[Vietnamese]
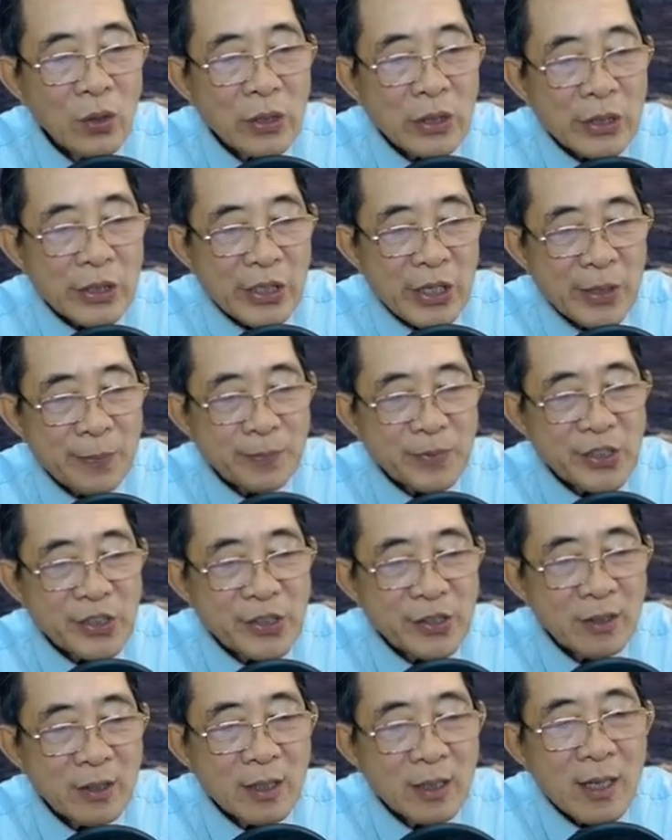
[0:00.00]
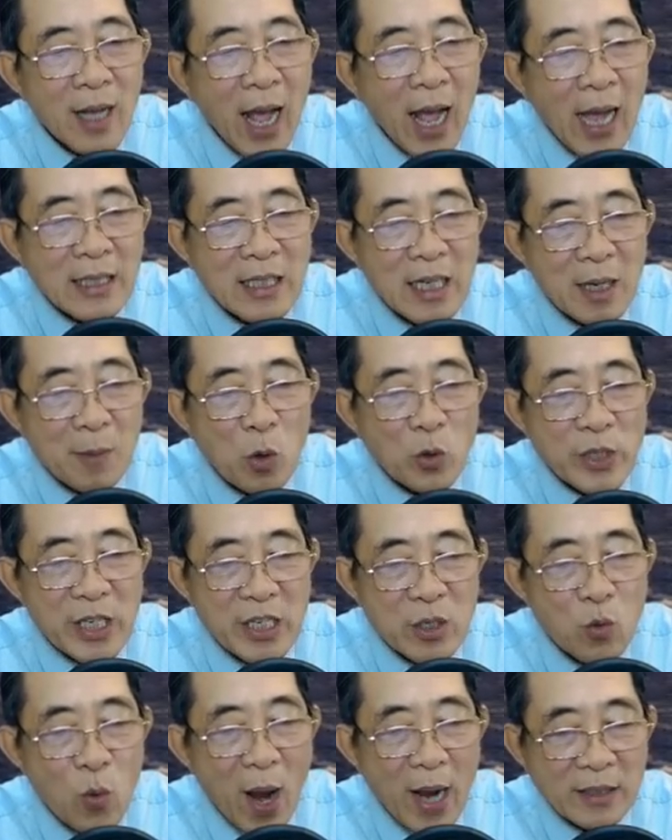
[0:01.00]
Kiếp trước, anh là một vị
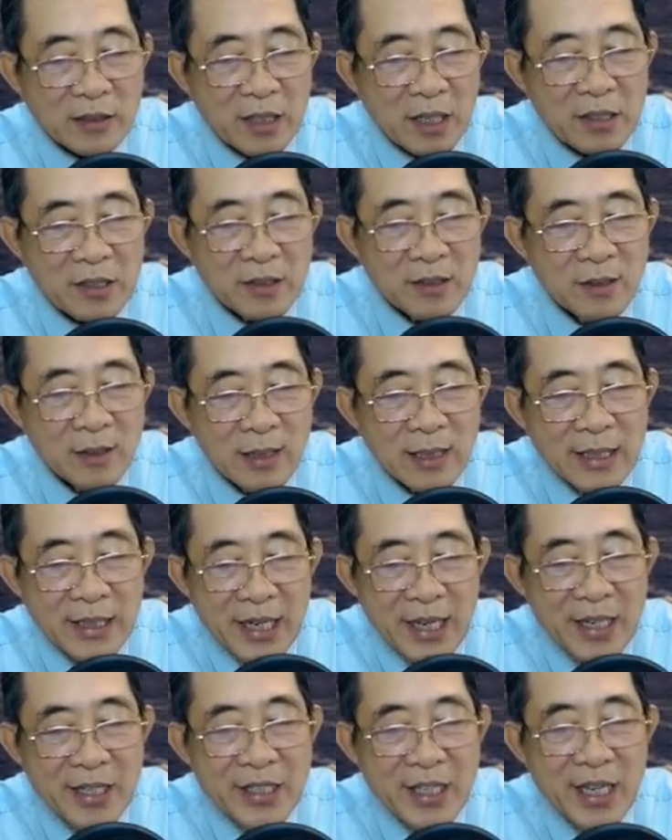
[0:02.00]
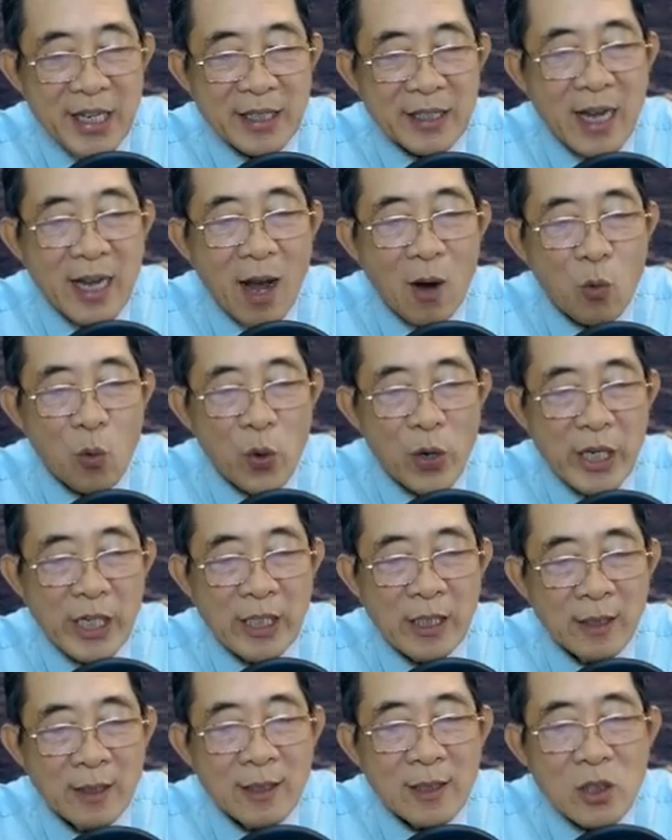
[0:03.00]
hoàng tử, địa vị cao quý,
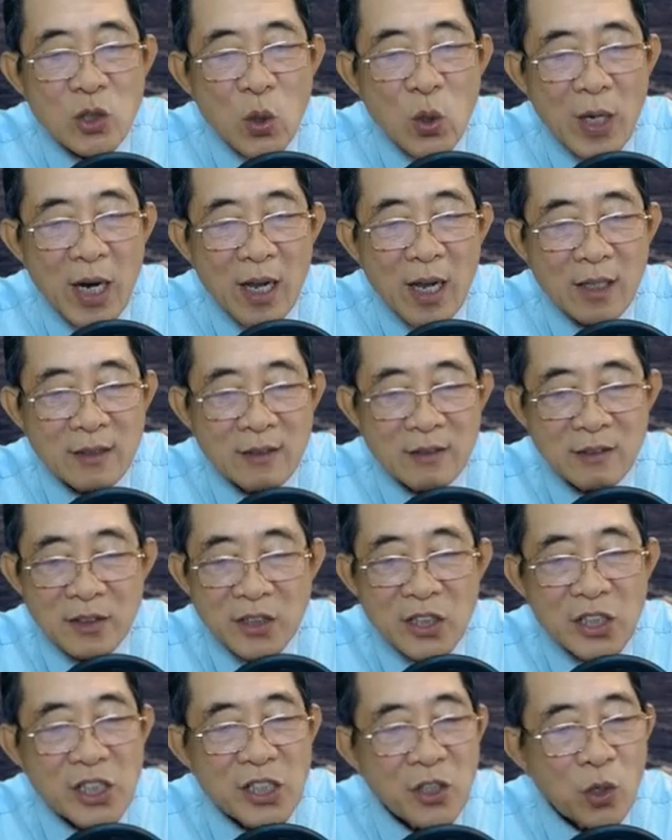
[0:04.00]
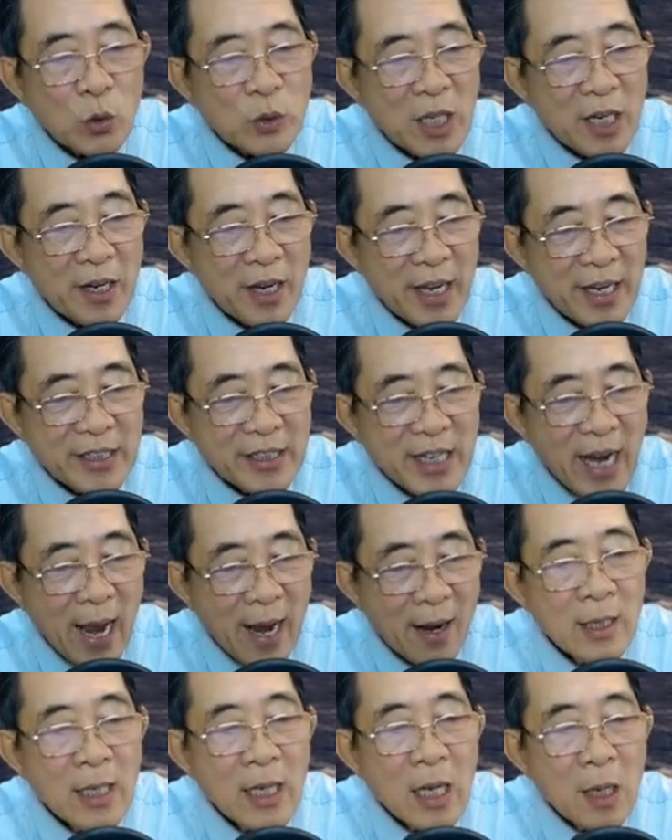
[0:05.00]
cho nên chưa có từng nghĩ rằng
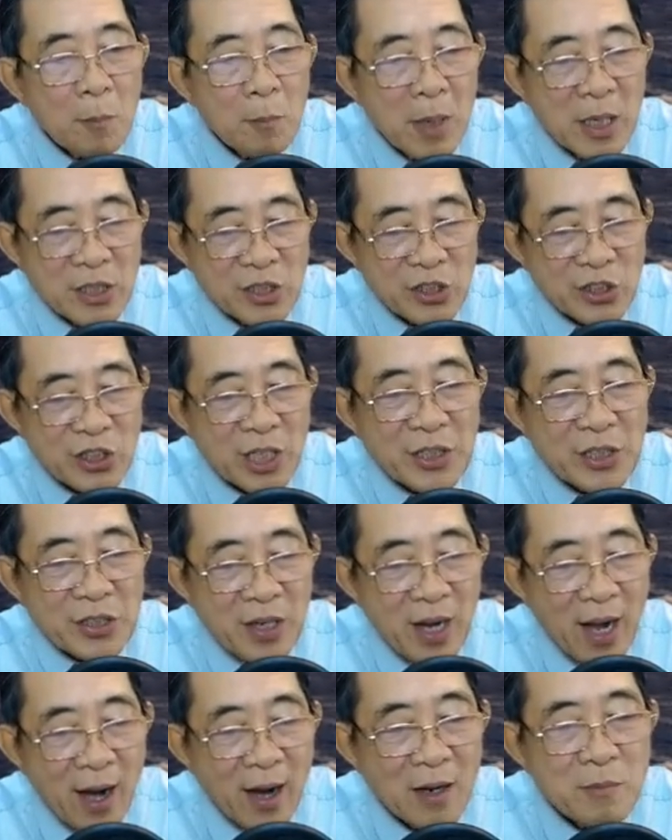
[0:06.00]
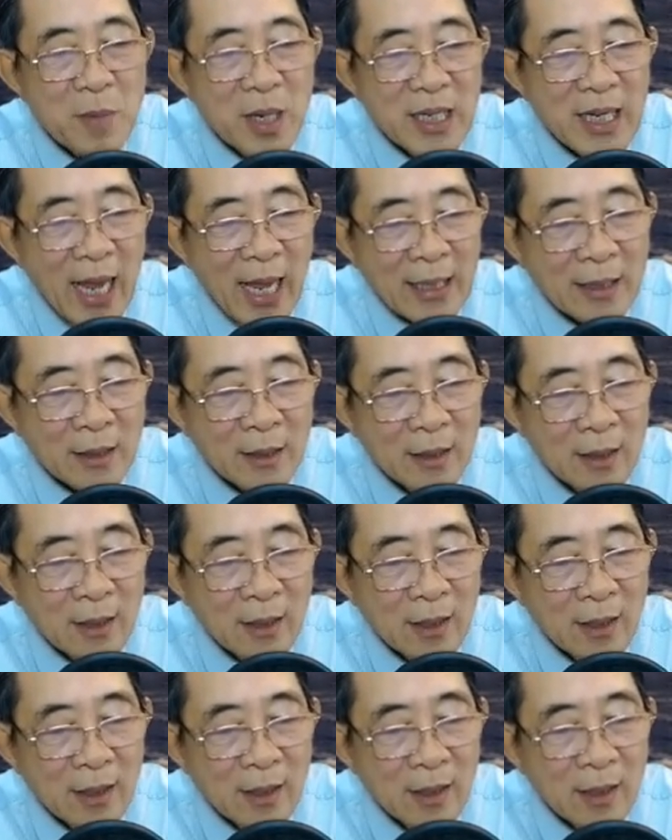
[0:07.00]
mình sẽ được ở bên anh.
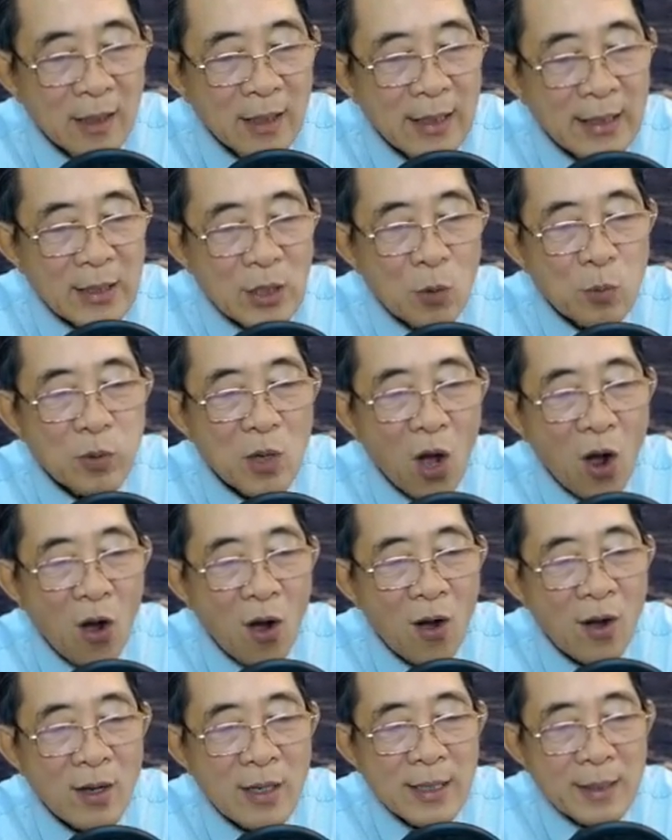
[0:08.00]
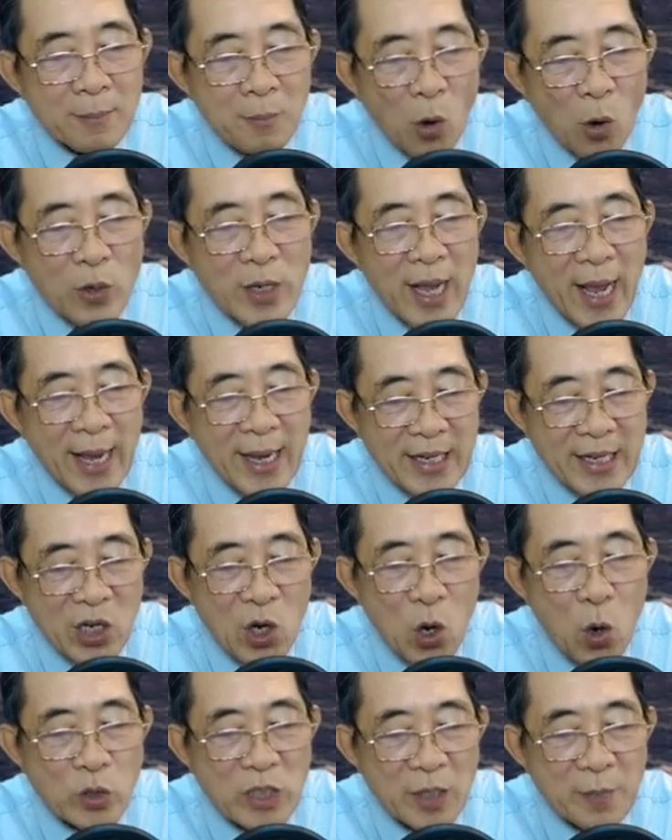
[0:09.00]
Lúc đó, mỗi ngày
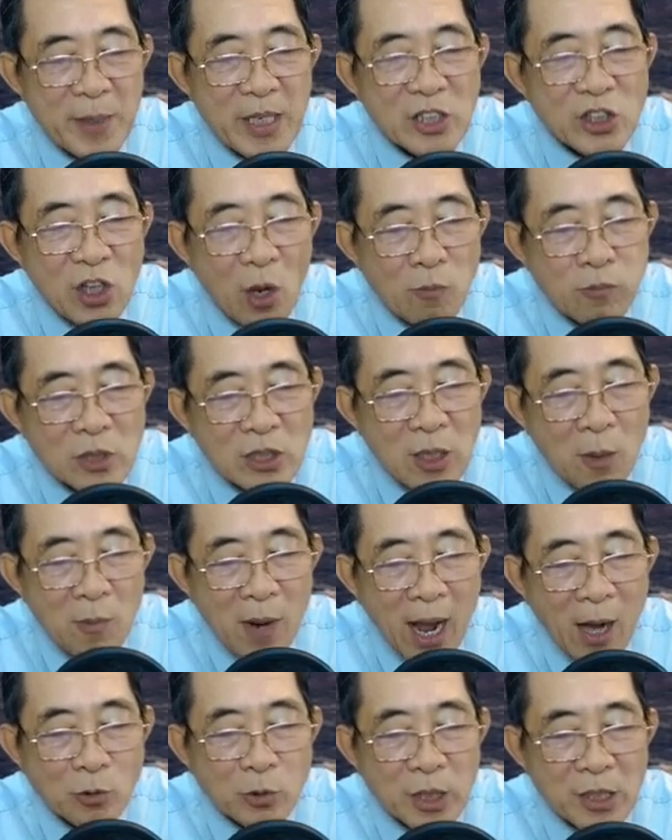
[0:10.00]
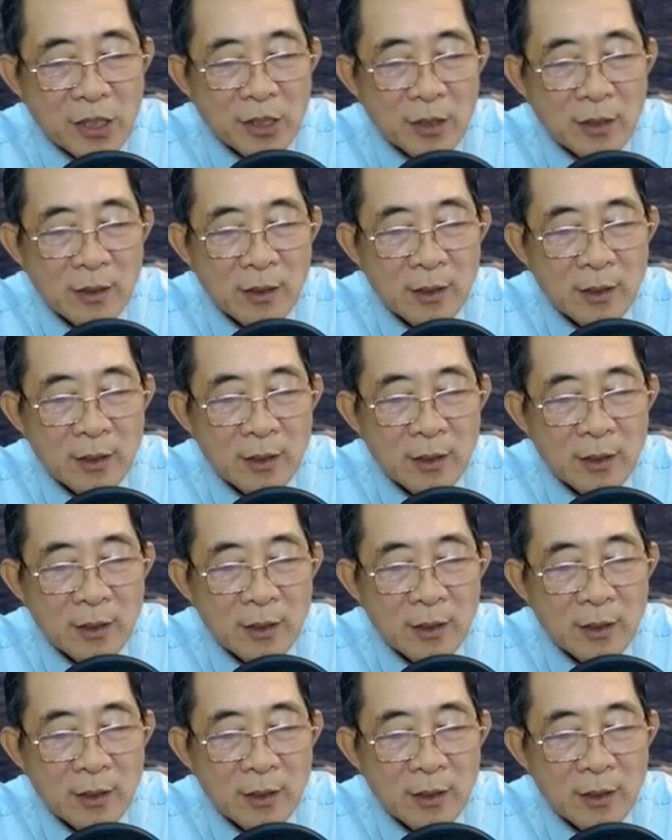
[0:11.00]
cô chỉ biết sống trong ảo tưởng.